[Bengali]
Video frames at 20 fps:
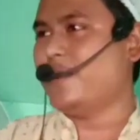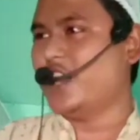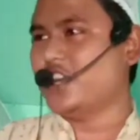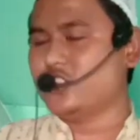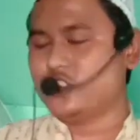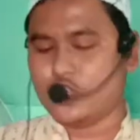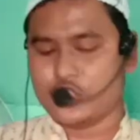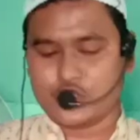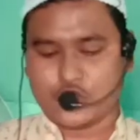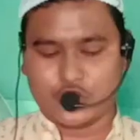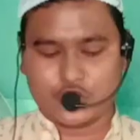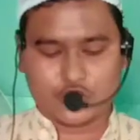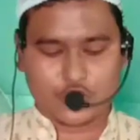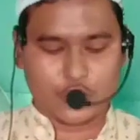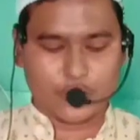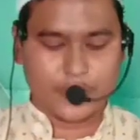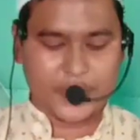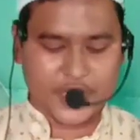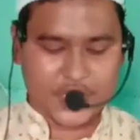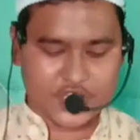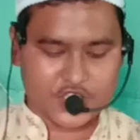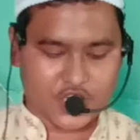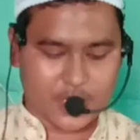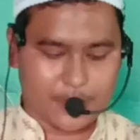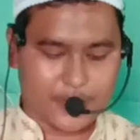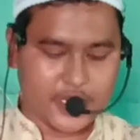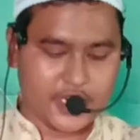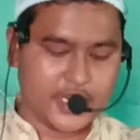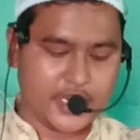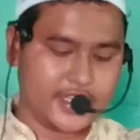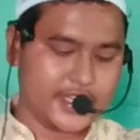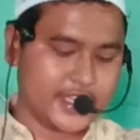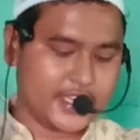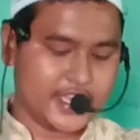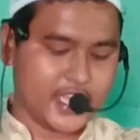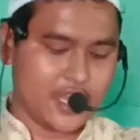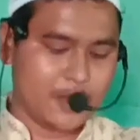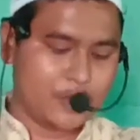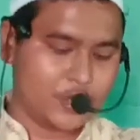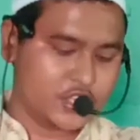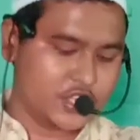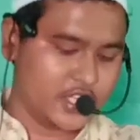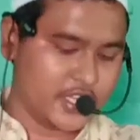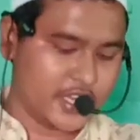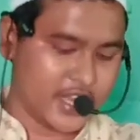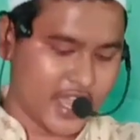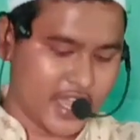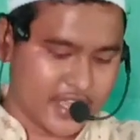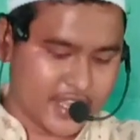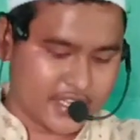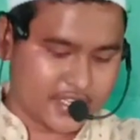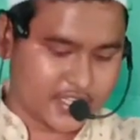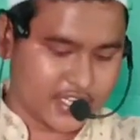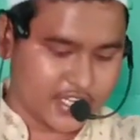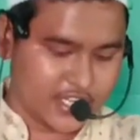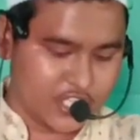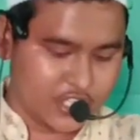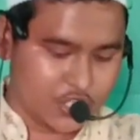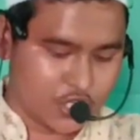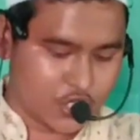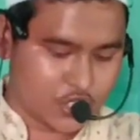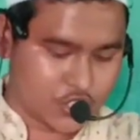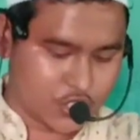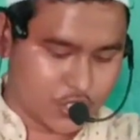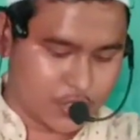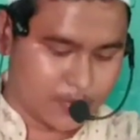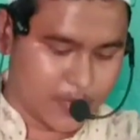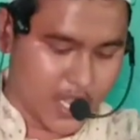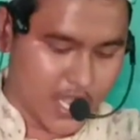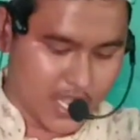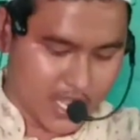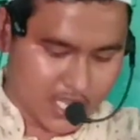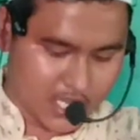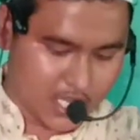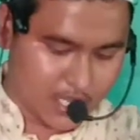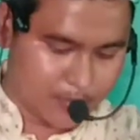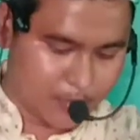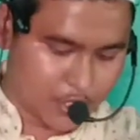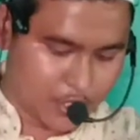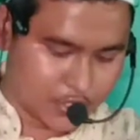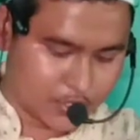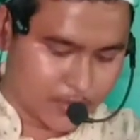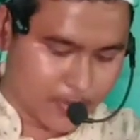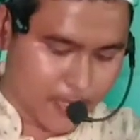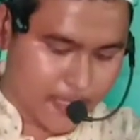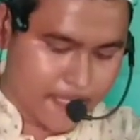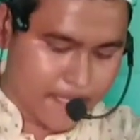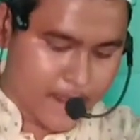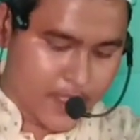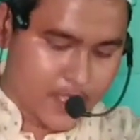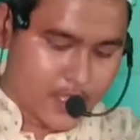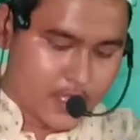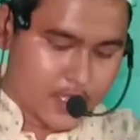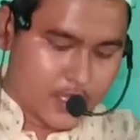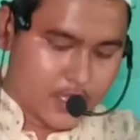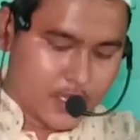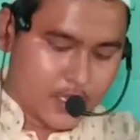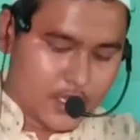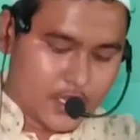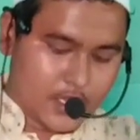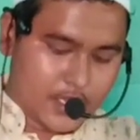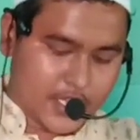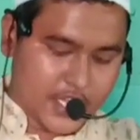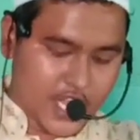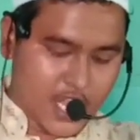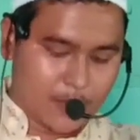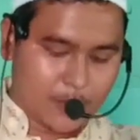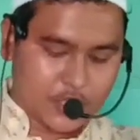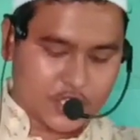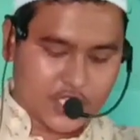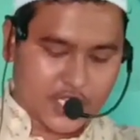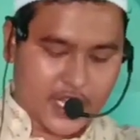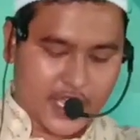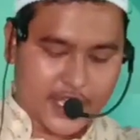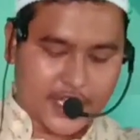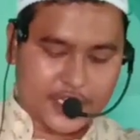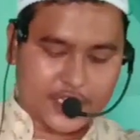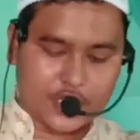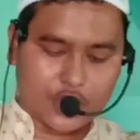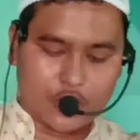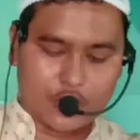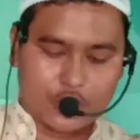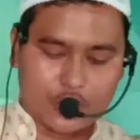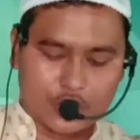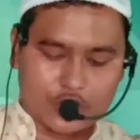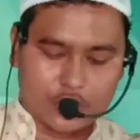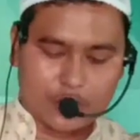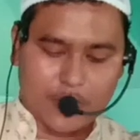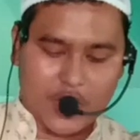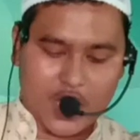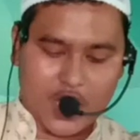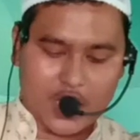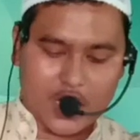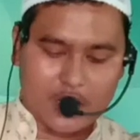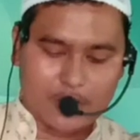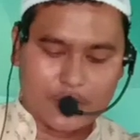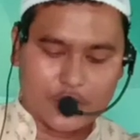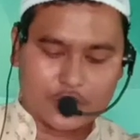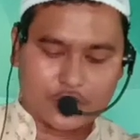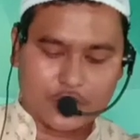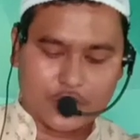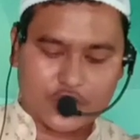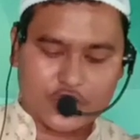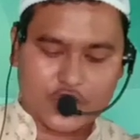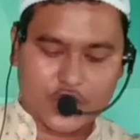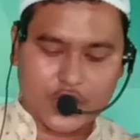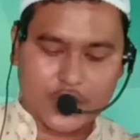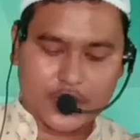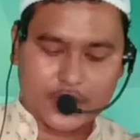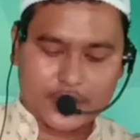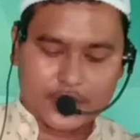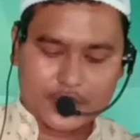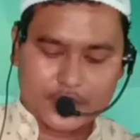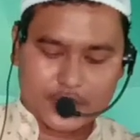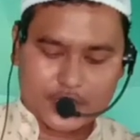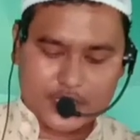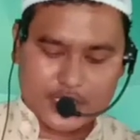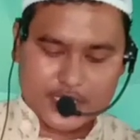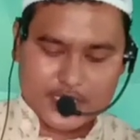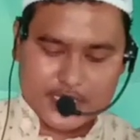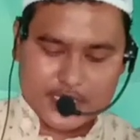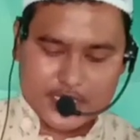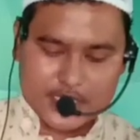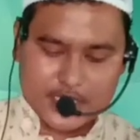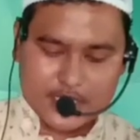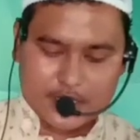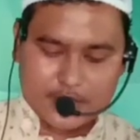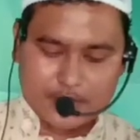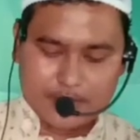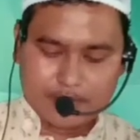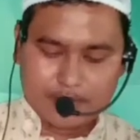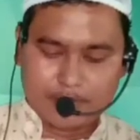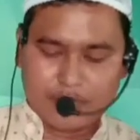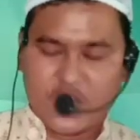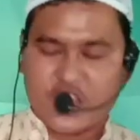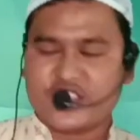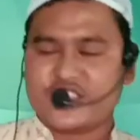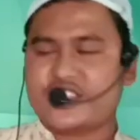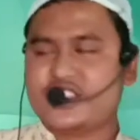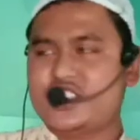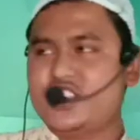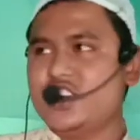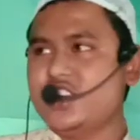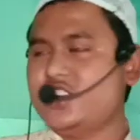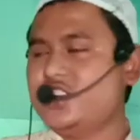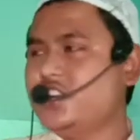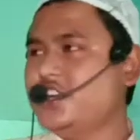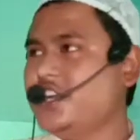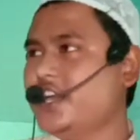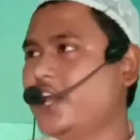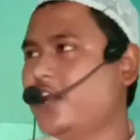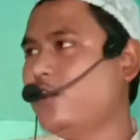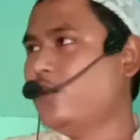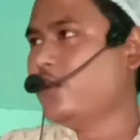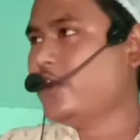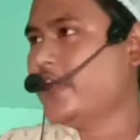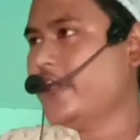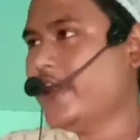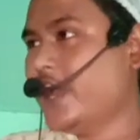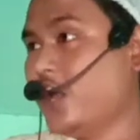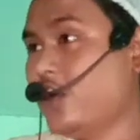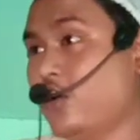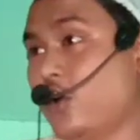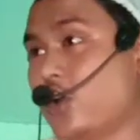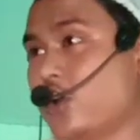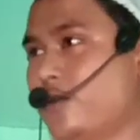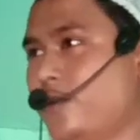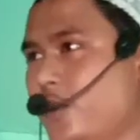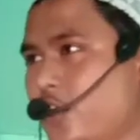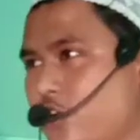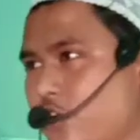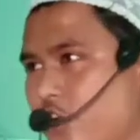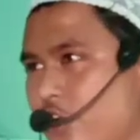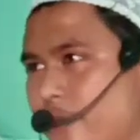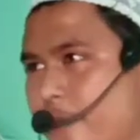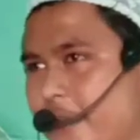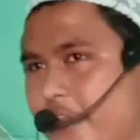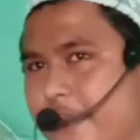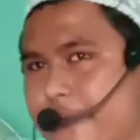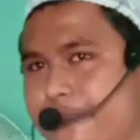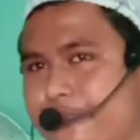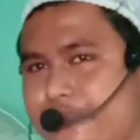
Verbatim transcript: বাদ্যযন্ত্র বেড়ে যাবে এটা কেয়ামতের আরেকটা নিদর্শন বা আলামত কেয়ামতের আরেকটা অন্যতম আলামত হচ্ছে মসজিদ নিয়ে লোকেরা গর্ব করবে